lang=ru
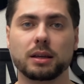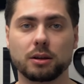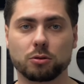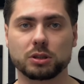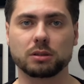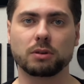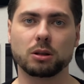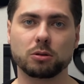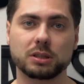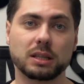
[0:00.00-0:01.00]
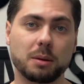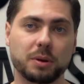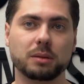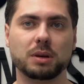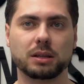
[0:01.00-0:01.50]
и роста волос на
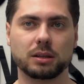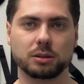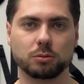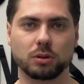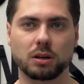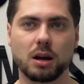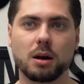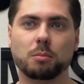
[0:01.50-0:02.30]
предмете рисунок.